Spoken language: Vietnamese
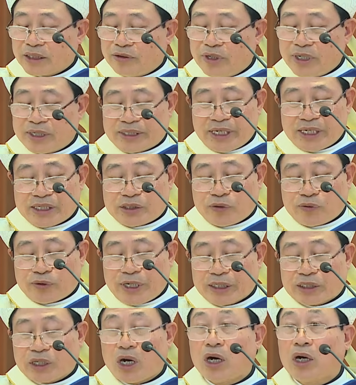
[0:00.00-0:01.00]
cho Đức Giêsu
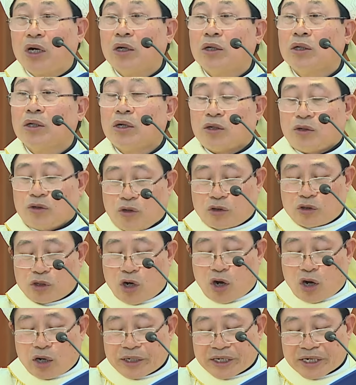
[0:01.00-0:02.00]
Kitô lúc
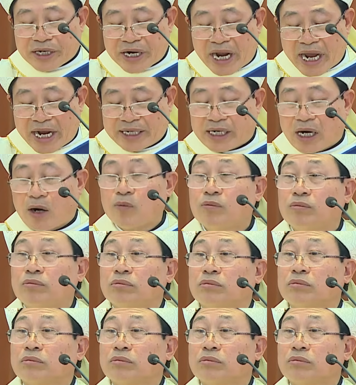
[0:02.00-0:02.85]
đó để trống